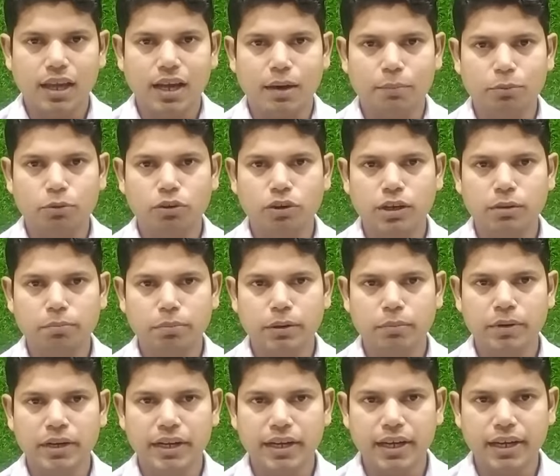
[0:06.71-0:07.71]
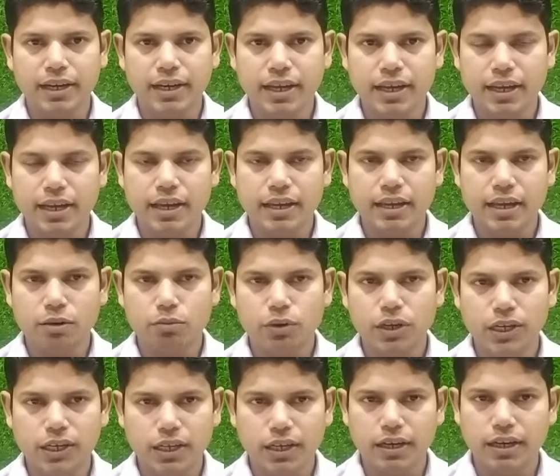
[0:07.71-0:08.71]
आपको रीपेमेंट करना है या
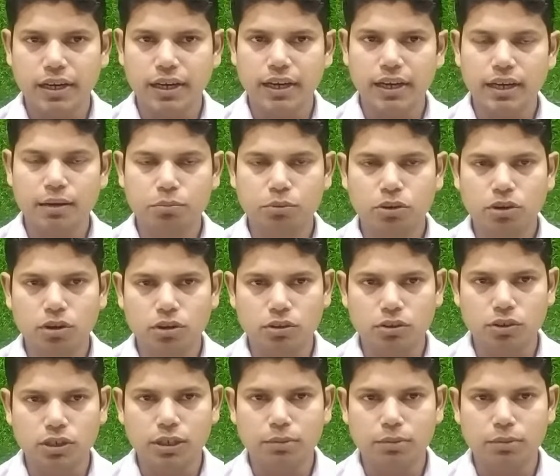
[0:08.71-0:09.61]
वेट करना है आपको ऑटो